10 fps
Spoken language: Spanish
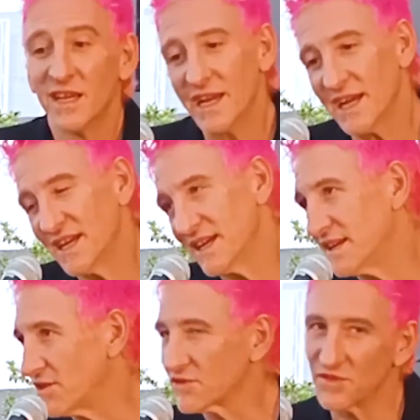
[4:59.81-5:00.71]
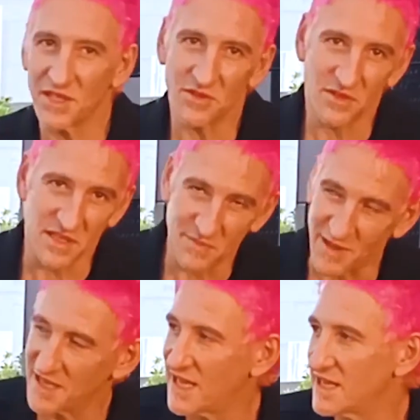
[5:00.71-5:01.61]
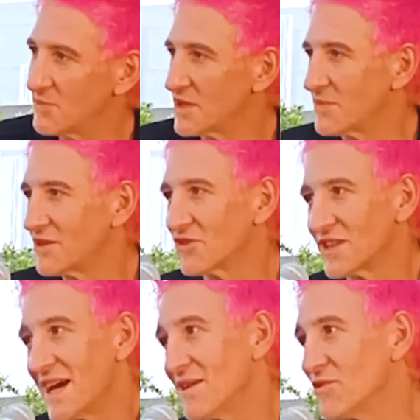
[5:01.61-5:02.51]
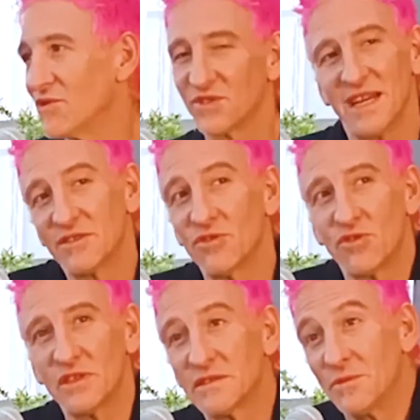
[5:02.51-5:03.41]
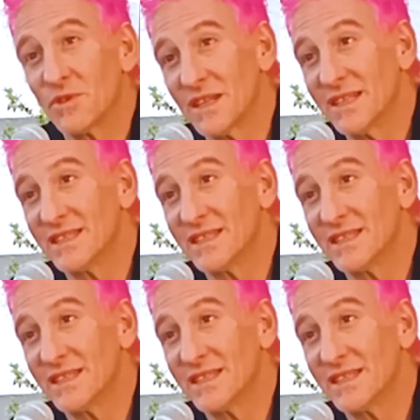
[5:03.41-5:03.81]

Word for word: en los conciertos de despedida de mi hermano Tavo. O sea, son cosas como que